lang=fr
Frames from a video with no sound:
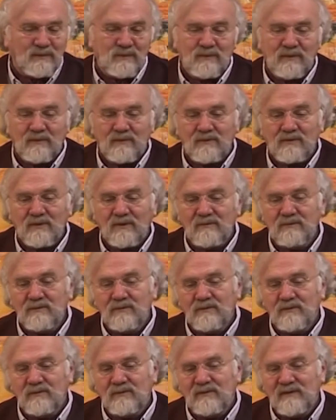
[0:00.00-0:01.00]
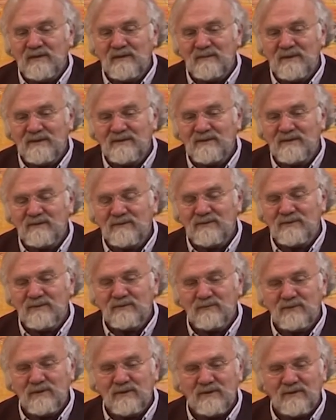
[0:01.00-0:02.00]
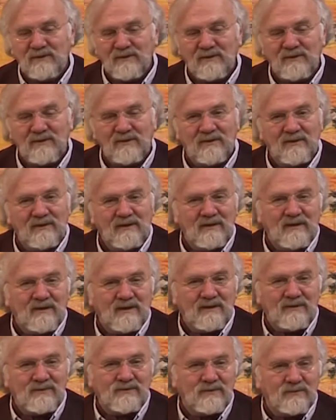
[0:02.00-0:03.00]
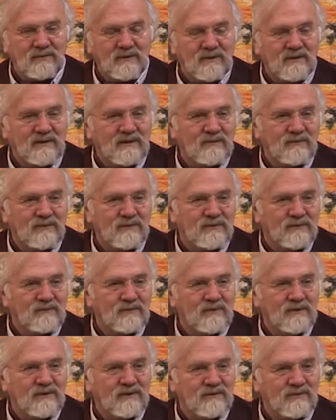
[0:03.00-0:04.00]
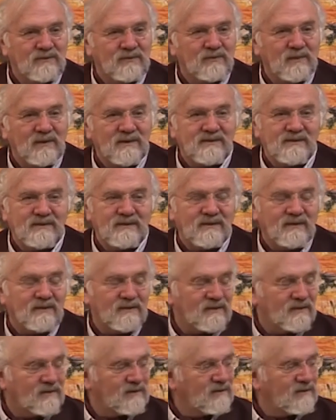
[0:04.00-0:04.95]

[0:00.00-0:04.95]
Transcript: plupart du temps, vous vous levez le matin, vous en voulez encore à celui à qui vous en vouliez le jour précédent.